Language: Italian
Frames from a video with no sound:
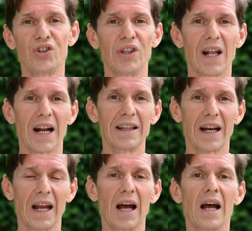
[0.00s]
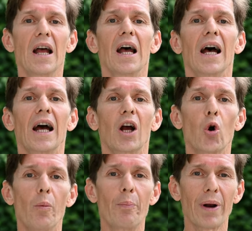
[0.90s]
ci dirà Andrea, eh,
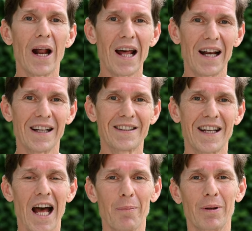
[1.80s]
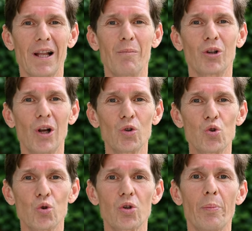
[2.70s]
comprare la scarpa del modello
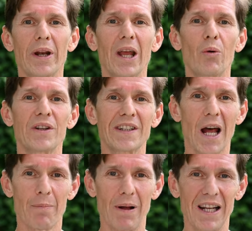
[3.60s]
giusto perché una scarpa